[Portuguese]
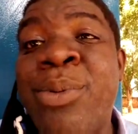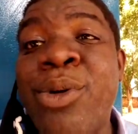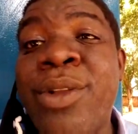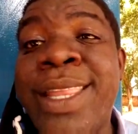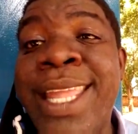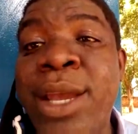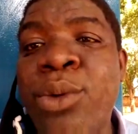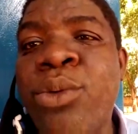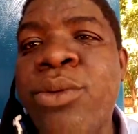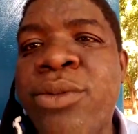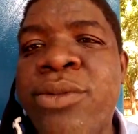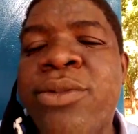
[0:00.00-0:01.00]
por Deus.
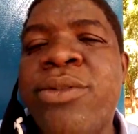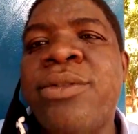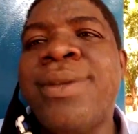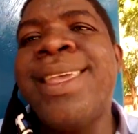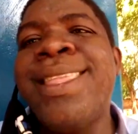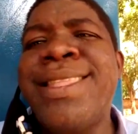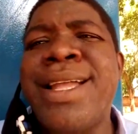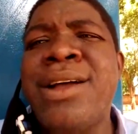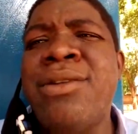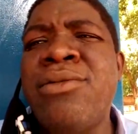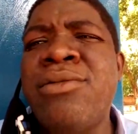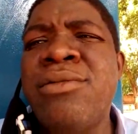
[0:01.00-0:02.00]
Então,